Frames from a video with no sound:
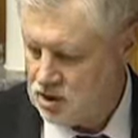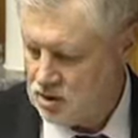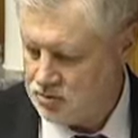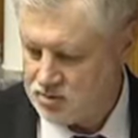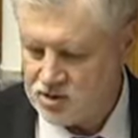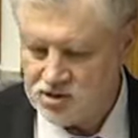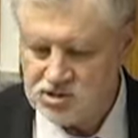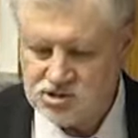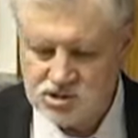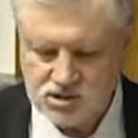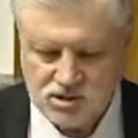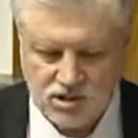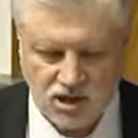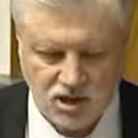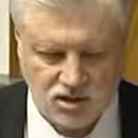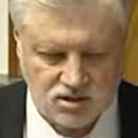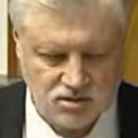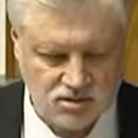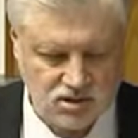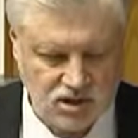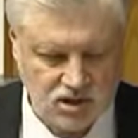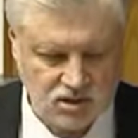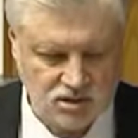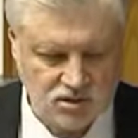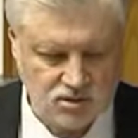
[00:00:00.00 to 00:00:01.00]
Я прочитал
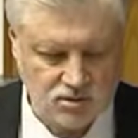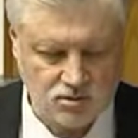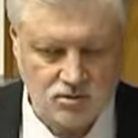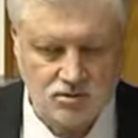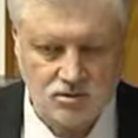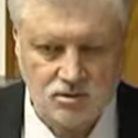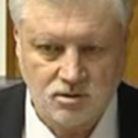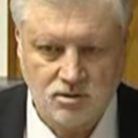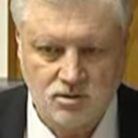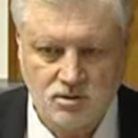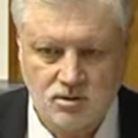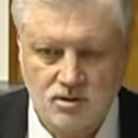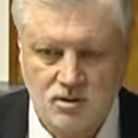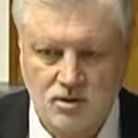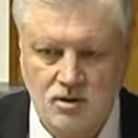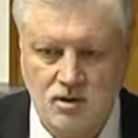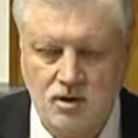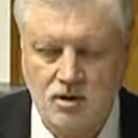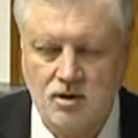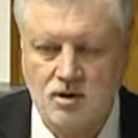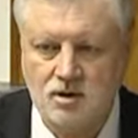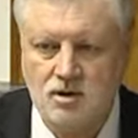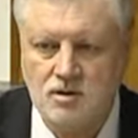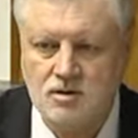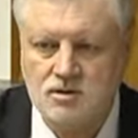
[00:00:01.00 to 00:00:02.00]
статью,
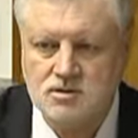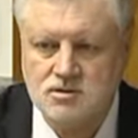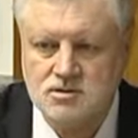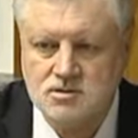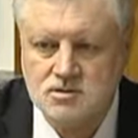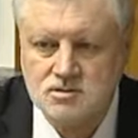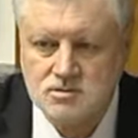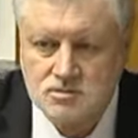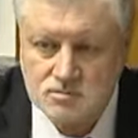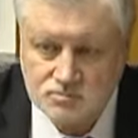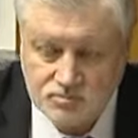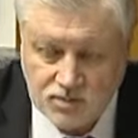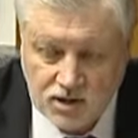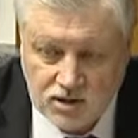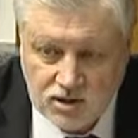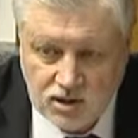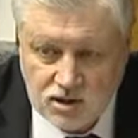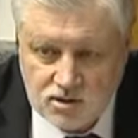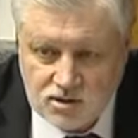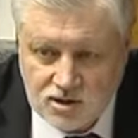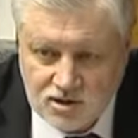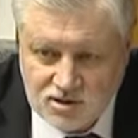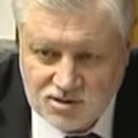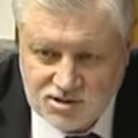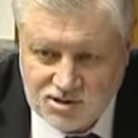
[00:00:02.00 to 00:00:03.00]
э,
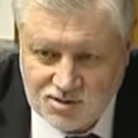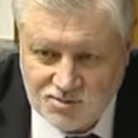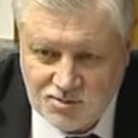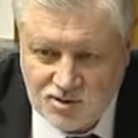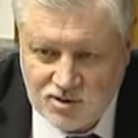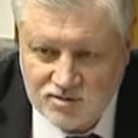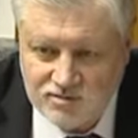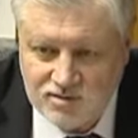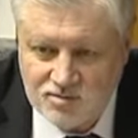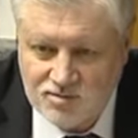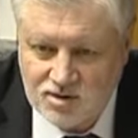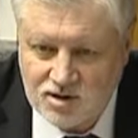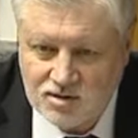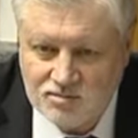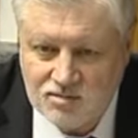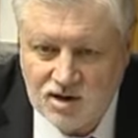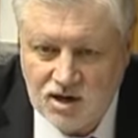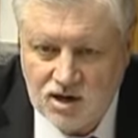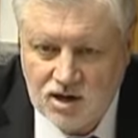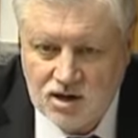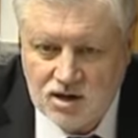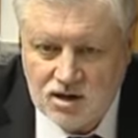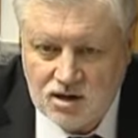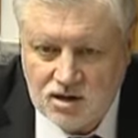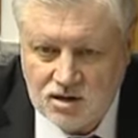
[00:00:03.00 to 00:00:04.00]
понятно, к чему, к выборам
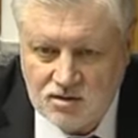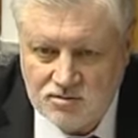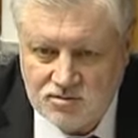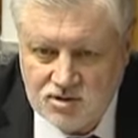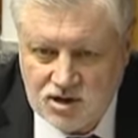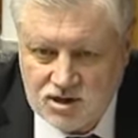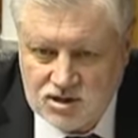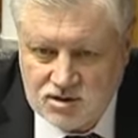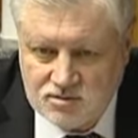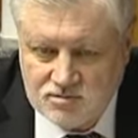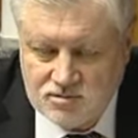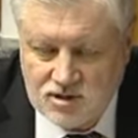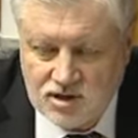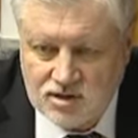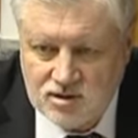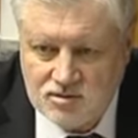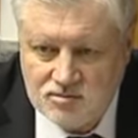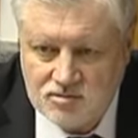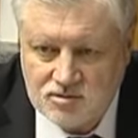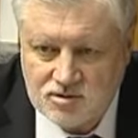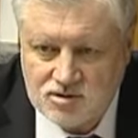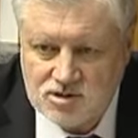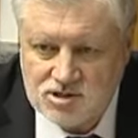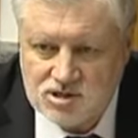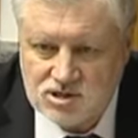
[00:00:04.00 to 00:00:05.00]
э, Владимира
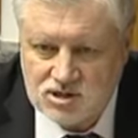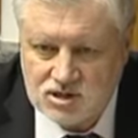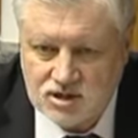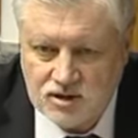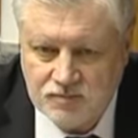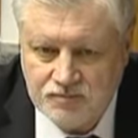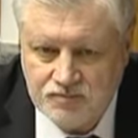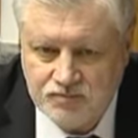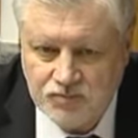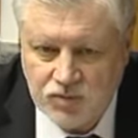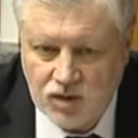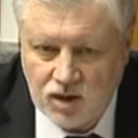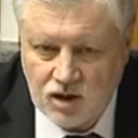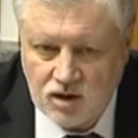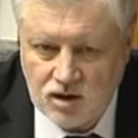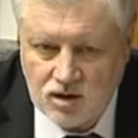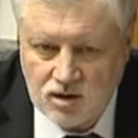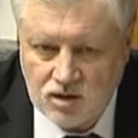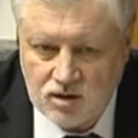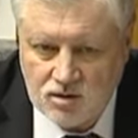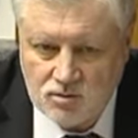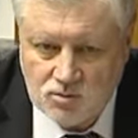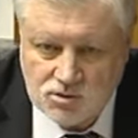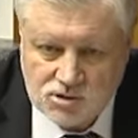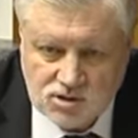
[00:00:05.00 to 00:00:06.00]
Владимировича.
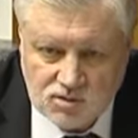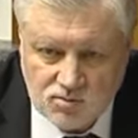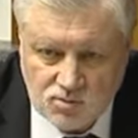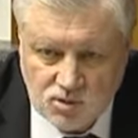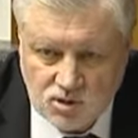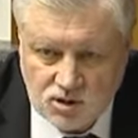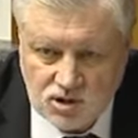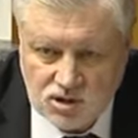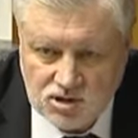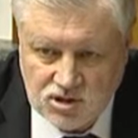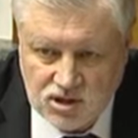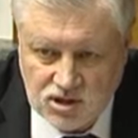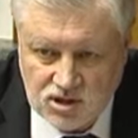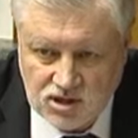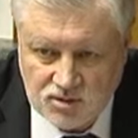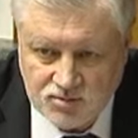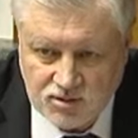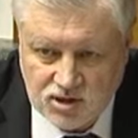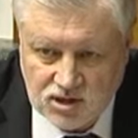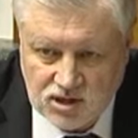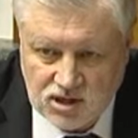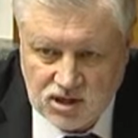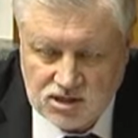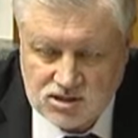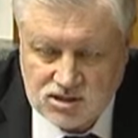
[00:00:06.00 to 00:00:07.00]
Э, очень много дельных
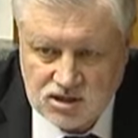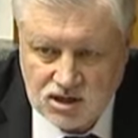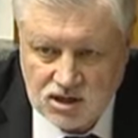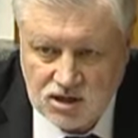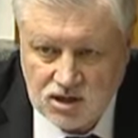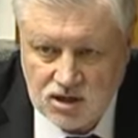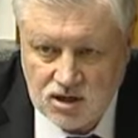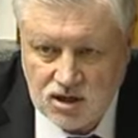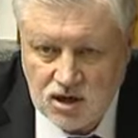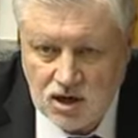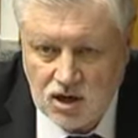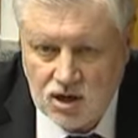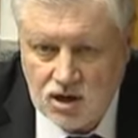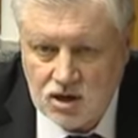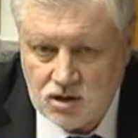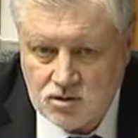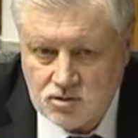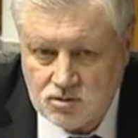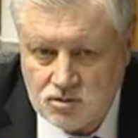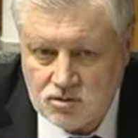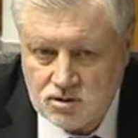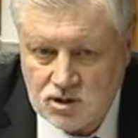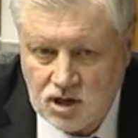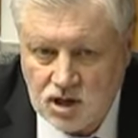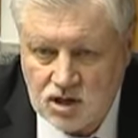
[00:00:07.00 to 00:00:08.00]
предложений.
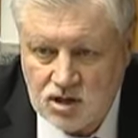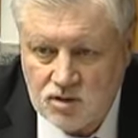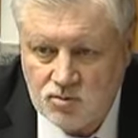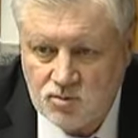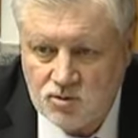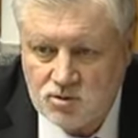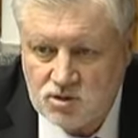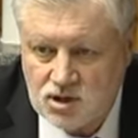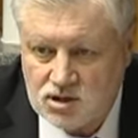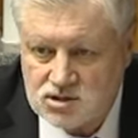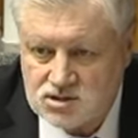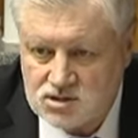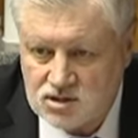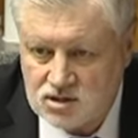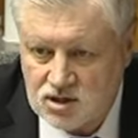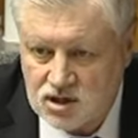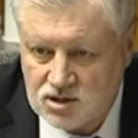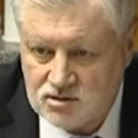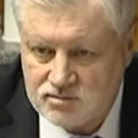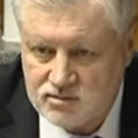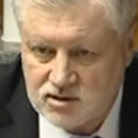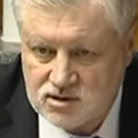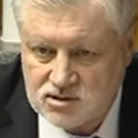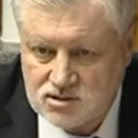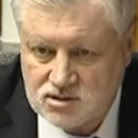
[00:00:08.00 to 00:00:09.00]
Но ну, я не буду
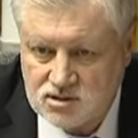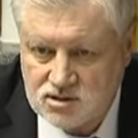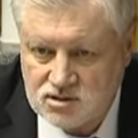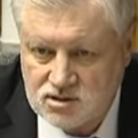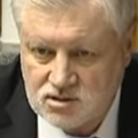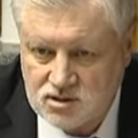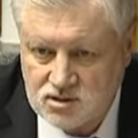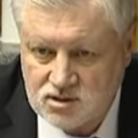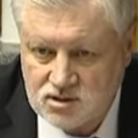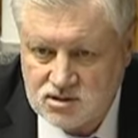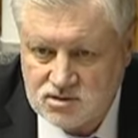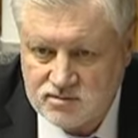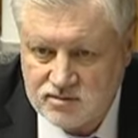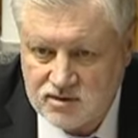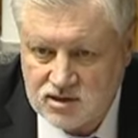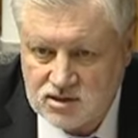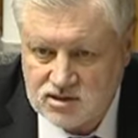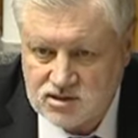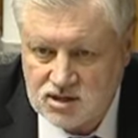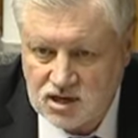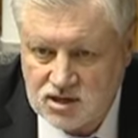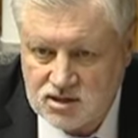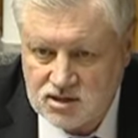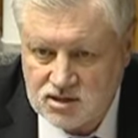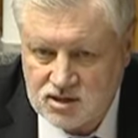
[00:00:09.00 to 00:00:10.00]
отсылать вас к своей
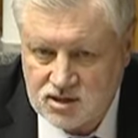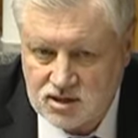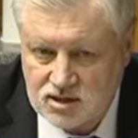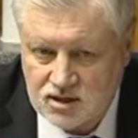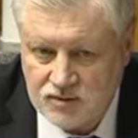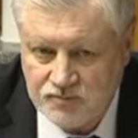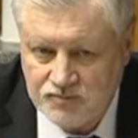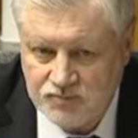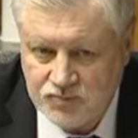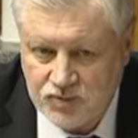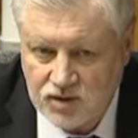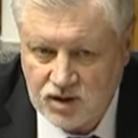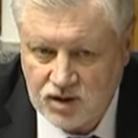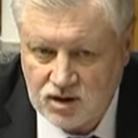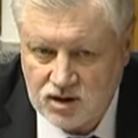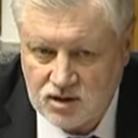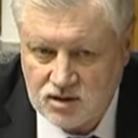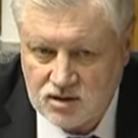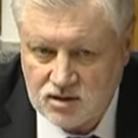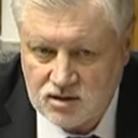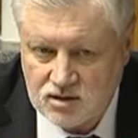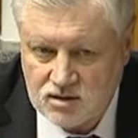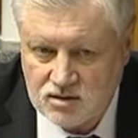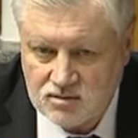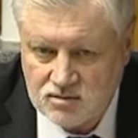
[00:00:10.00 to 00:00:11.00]
статье
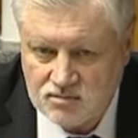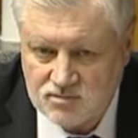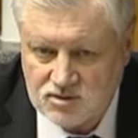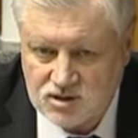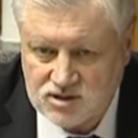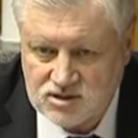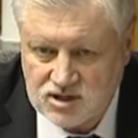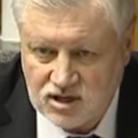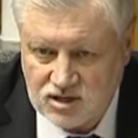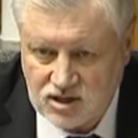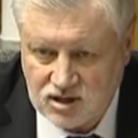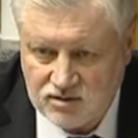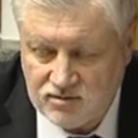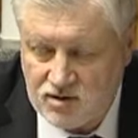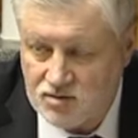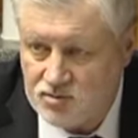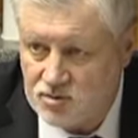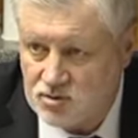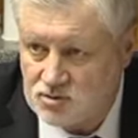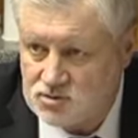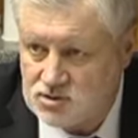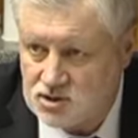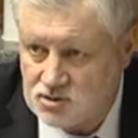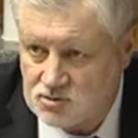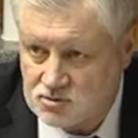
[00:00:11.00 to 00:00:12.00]
Э, в национальном
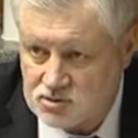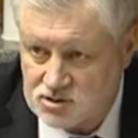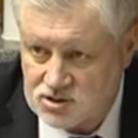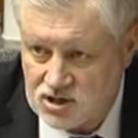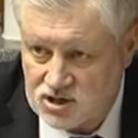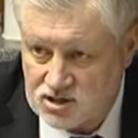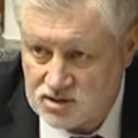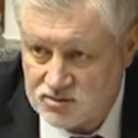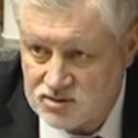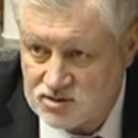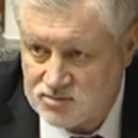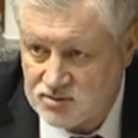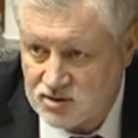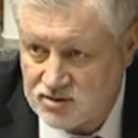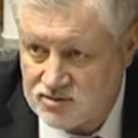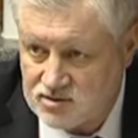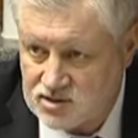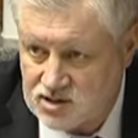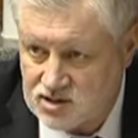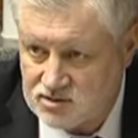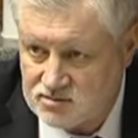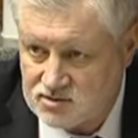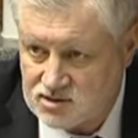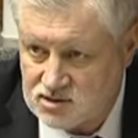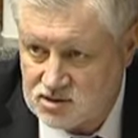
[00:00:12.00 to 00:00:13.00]
вопросе тоже должна быть
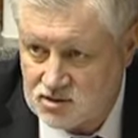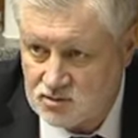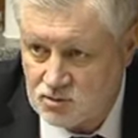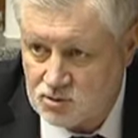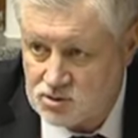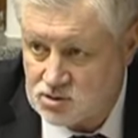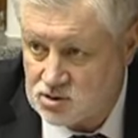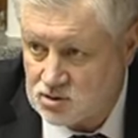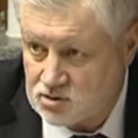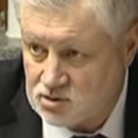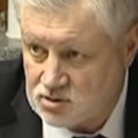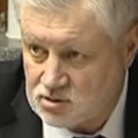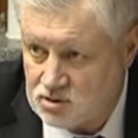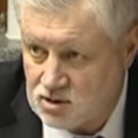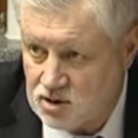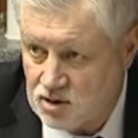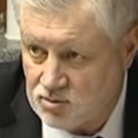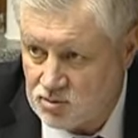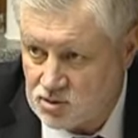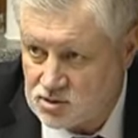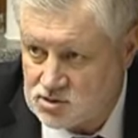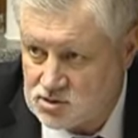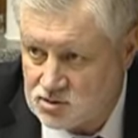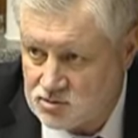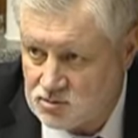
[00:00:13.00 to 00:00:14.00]
справедливость осенью
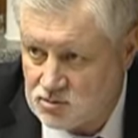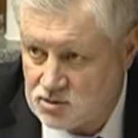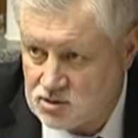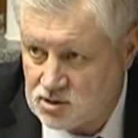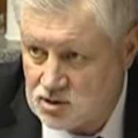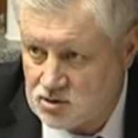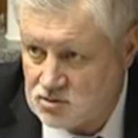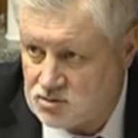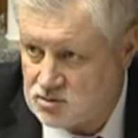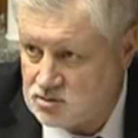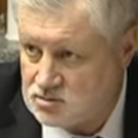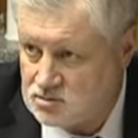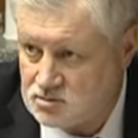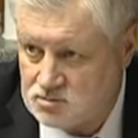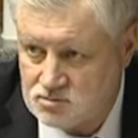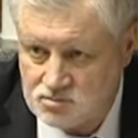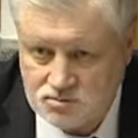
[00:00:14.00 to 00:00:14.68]
прошлого года, но